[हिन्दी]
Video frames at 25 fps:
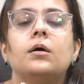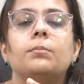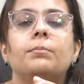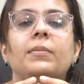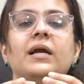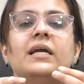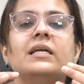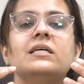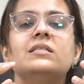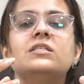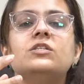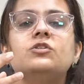
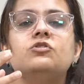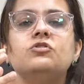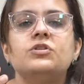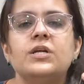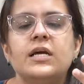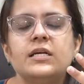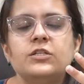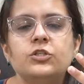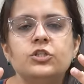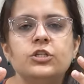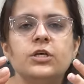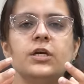बेटर
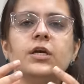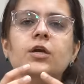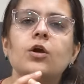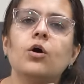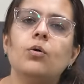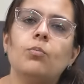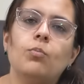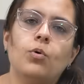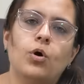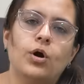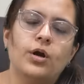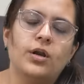स्ट्रेचिंग
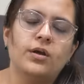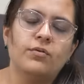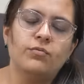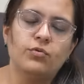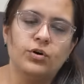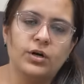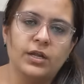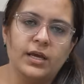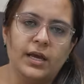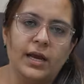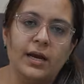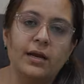योर बॉडी
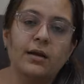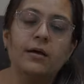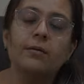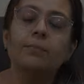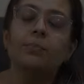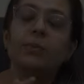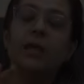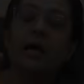वुड गेट